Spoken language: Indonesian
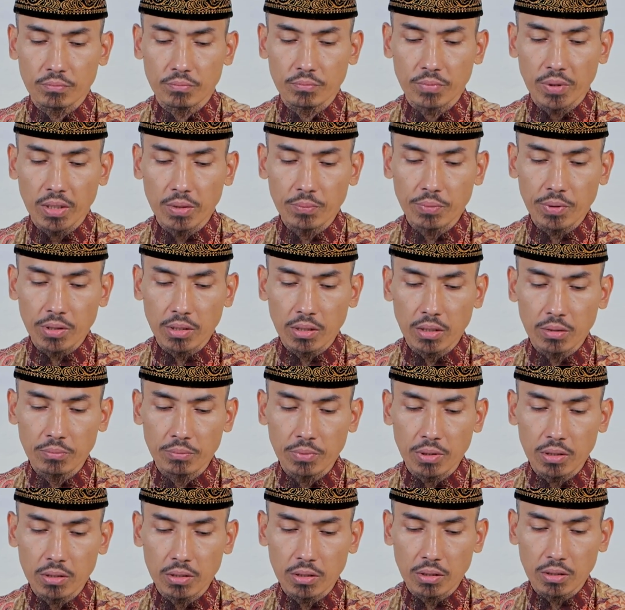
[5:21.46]
baik para
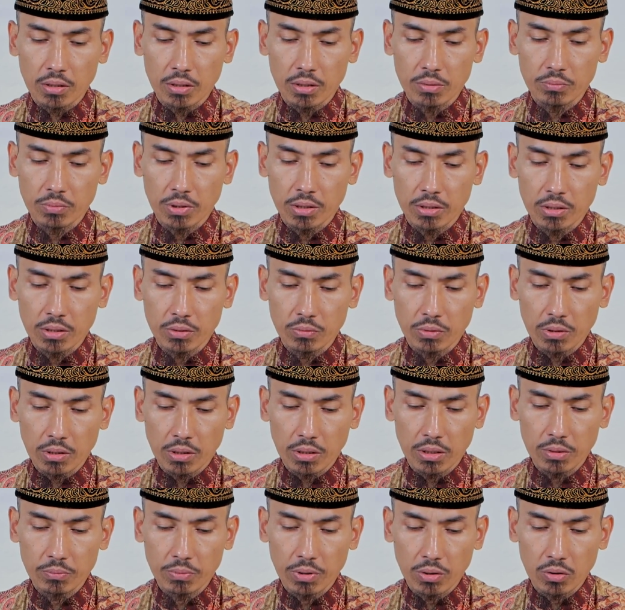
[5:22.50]
hamba Allah rahimani wa
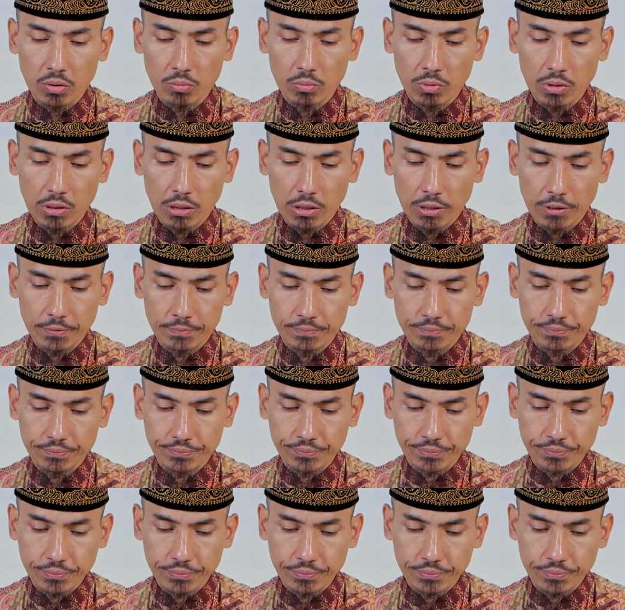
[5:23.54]
rahimakumullah